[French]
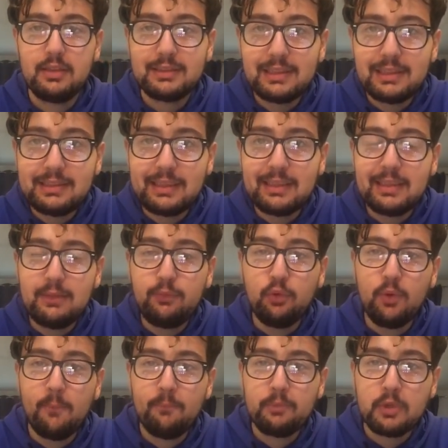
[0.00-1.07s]
C'est ça qu'il
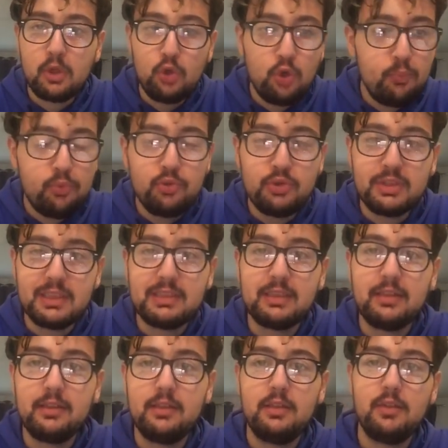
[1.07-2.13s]
faut. Le plus, c'est
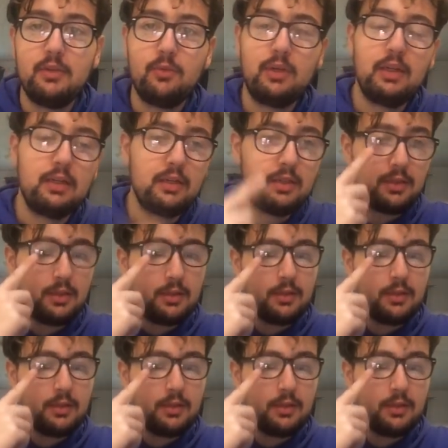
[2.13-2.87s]
ça. Voilà.